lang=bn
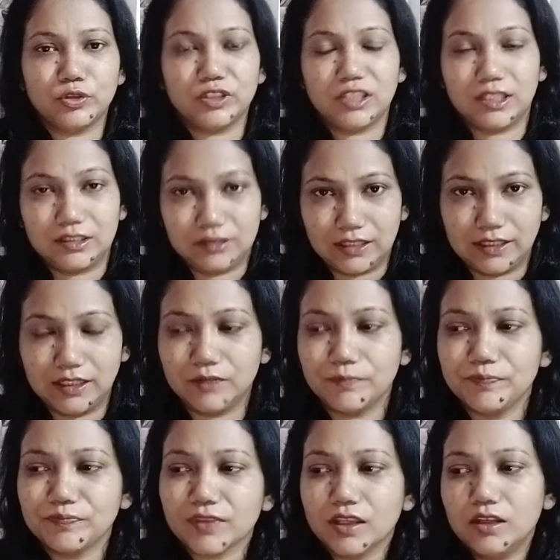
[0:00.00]
হয়ে থাকে তাই না
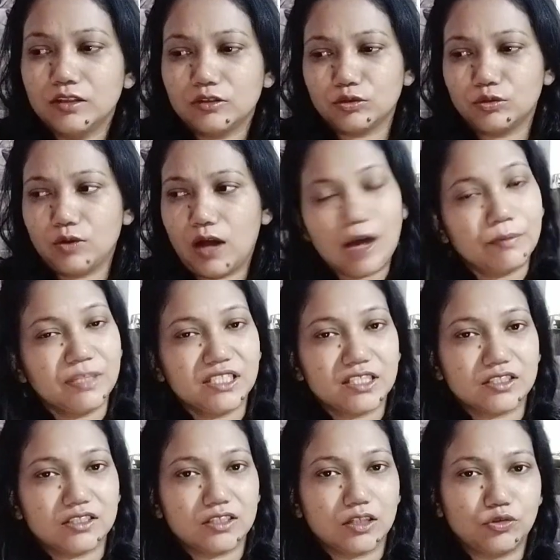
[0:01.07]
তো আমি চেষ্টা